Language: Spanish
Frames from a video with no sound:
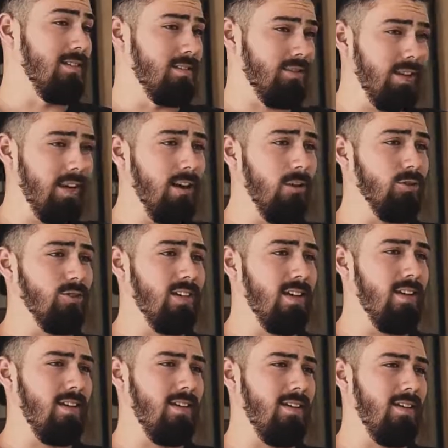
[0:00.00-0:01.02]
Sí, lo
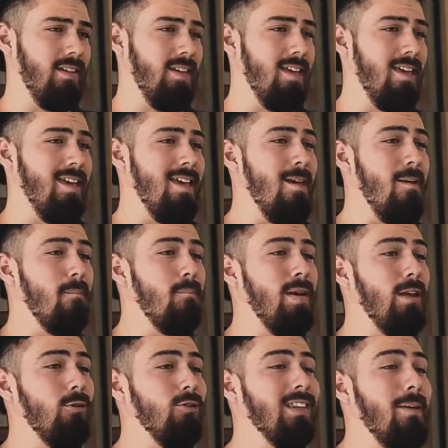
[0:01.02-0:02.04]
sé.
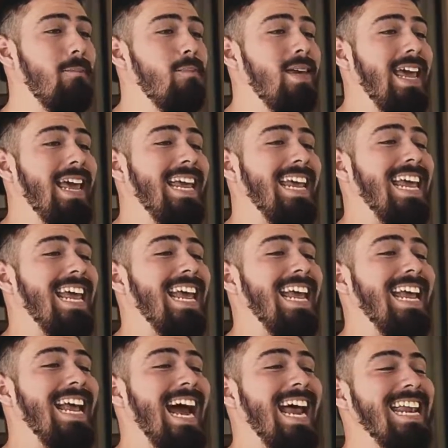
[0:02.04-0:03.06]
Pero también
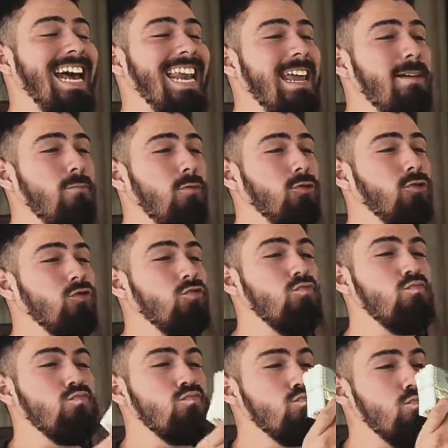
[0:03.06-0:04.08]
ganaremos
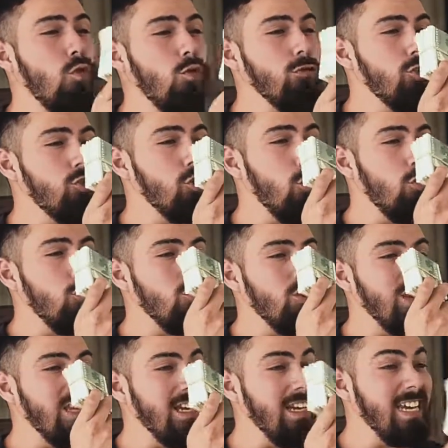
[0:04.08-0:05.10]
mucho
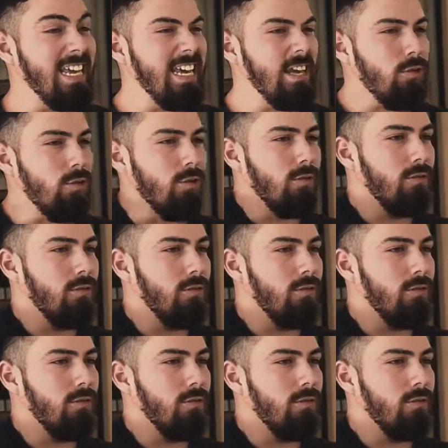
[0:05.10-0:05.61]
dinero.